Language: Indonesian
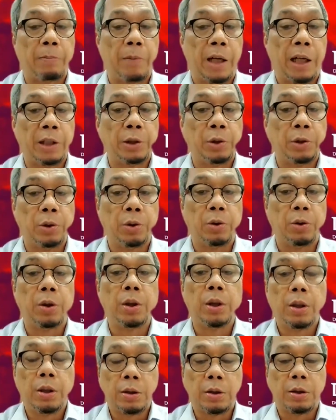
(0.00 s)
maju
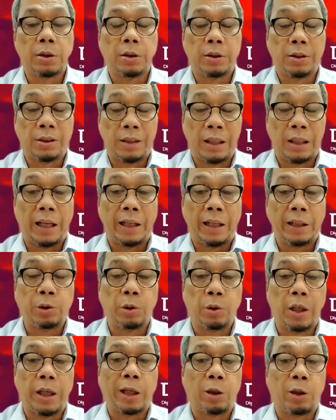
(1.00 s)
selain
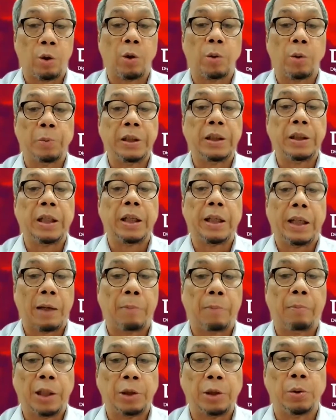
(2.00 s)
juga ekonominya
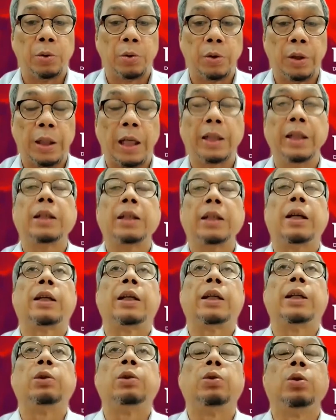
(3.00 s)
yang maju. Jadi
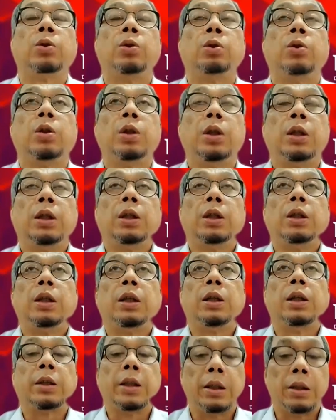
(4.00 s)
karena itu
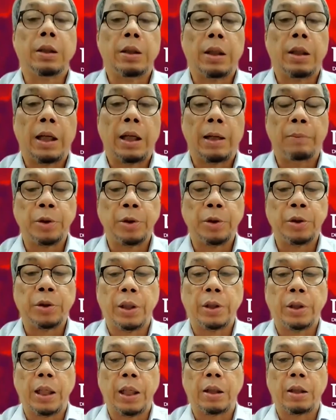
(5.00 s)
eh, kita
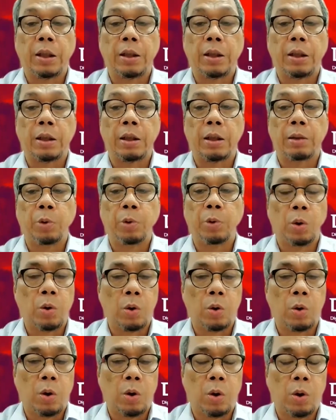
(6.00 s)
mestinya eh,
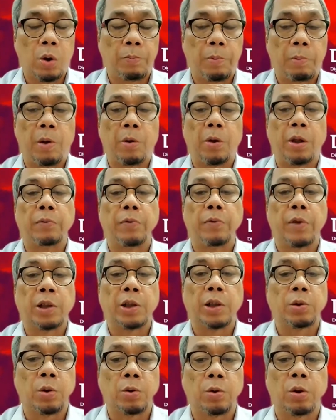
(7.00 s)
mendukung pembangunan
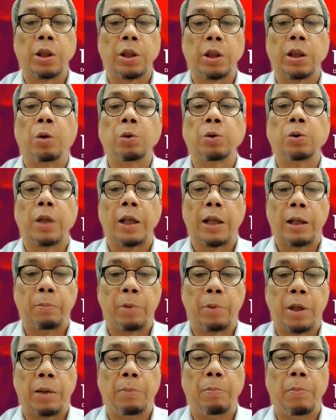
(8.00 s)
infrastruktur, tidak
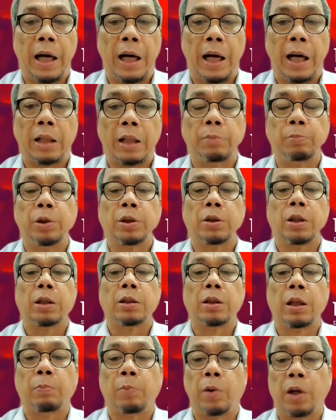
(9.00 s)
usahlah berdebat
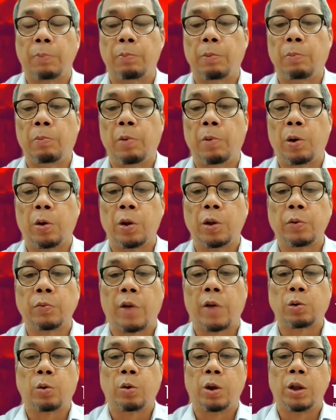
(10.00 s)
misalnya apakah ya. pembangunan
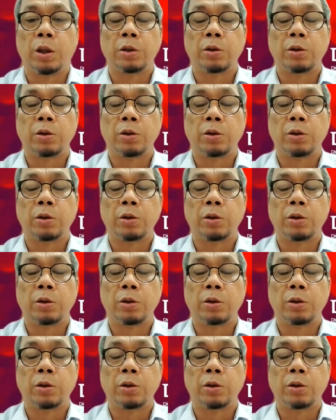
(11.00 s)
infrastruktur ini